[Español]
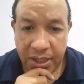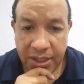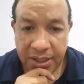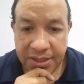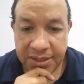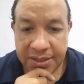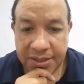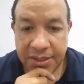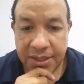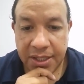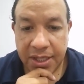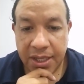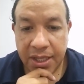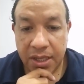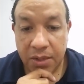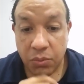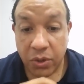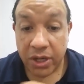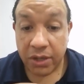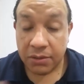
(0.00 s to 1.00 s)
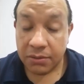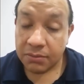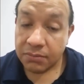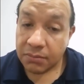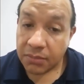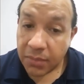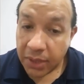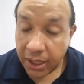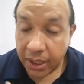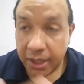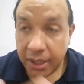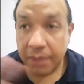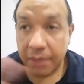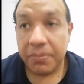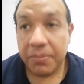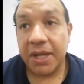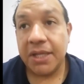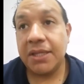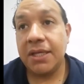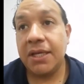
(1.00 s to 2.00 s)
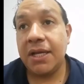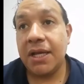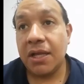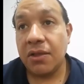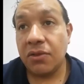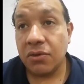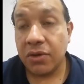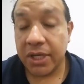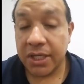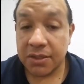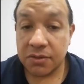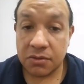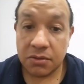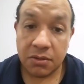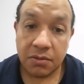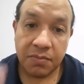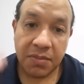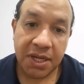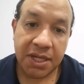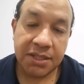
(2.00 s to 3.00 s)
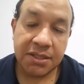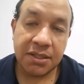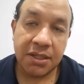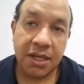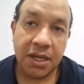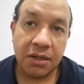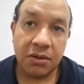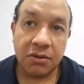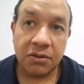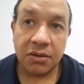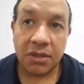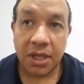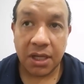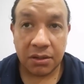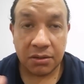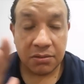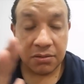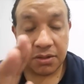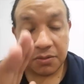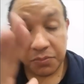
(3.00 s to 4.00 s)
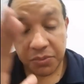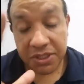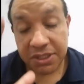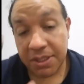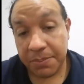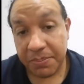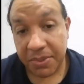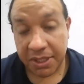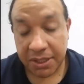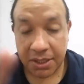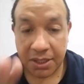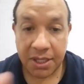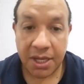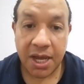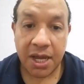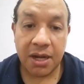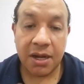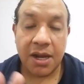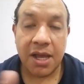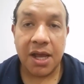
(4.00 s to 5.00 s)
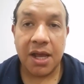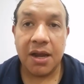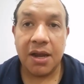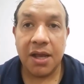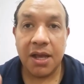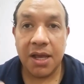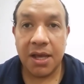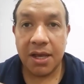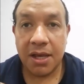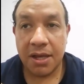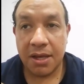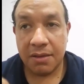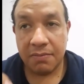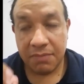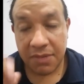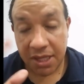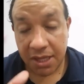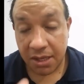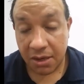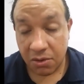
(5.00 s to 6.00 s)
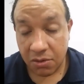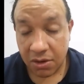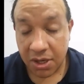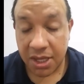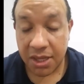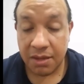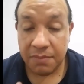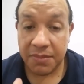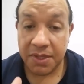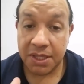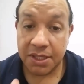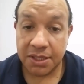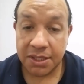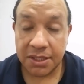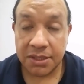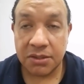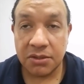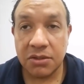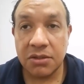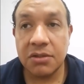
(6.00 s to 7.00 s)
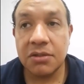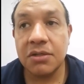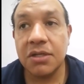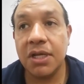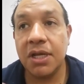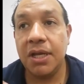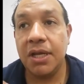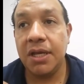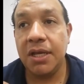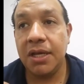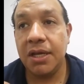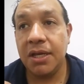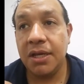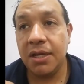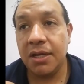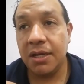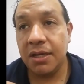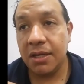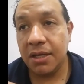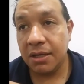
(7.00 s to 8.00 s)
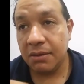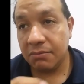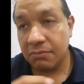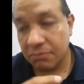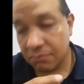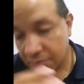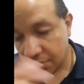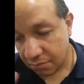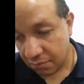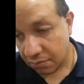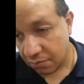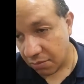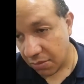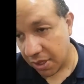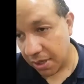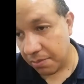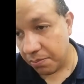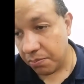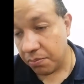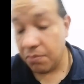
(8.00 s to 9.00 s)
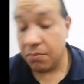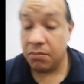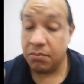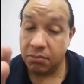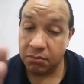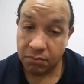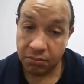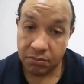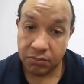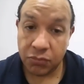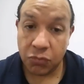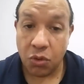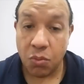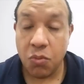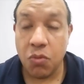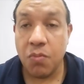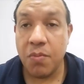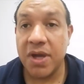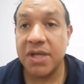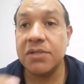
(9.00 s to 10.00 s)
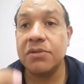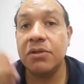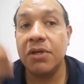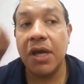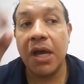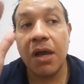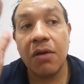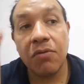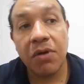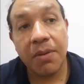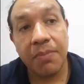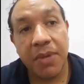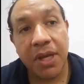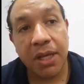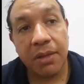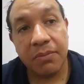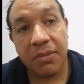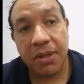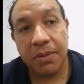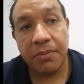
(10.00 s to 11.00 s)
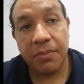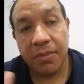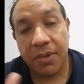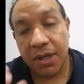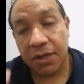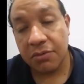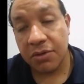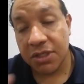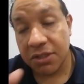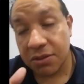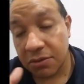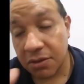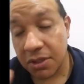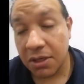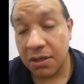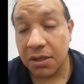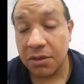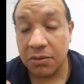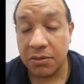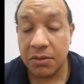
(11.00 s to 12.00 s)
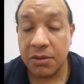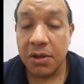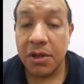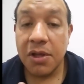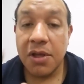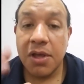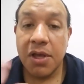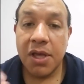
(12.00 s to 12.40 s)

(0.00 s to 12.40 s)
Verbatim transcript: Este, y bueno, practicando esto más, el contacto, después de practicar la, media hora de meditación, me tomo un vaso de agua, me, acuesto ya cuando